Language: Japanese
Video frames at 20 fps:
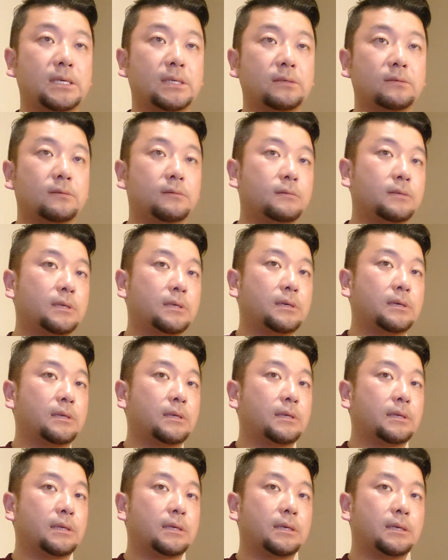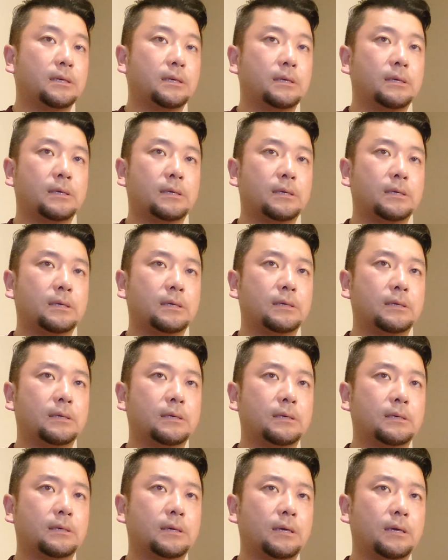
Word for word: その中でね、